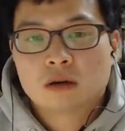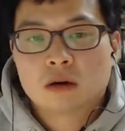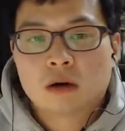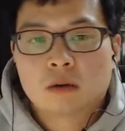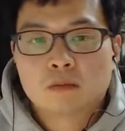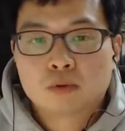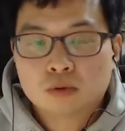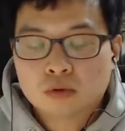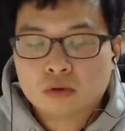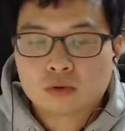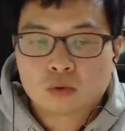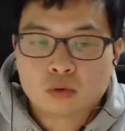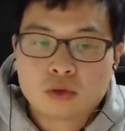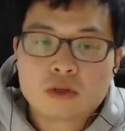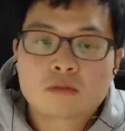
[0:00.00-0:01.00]
어,
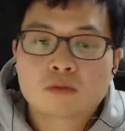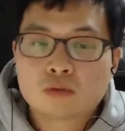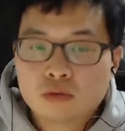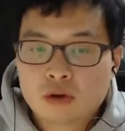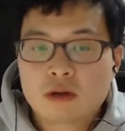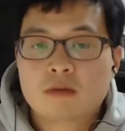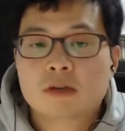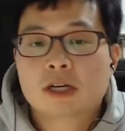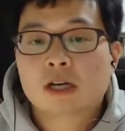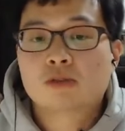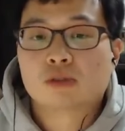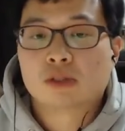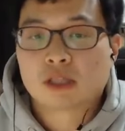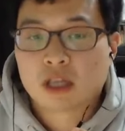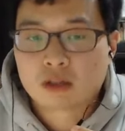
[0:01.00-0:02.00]
프로, 돈을 프로그래밍을 할
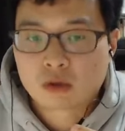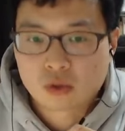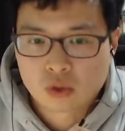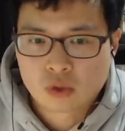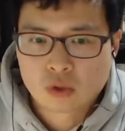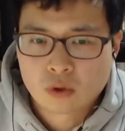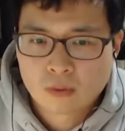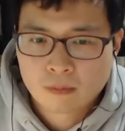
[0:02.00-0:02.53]
수 있다는 거죠.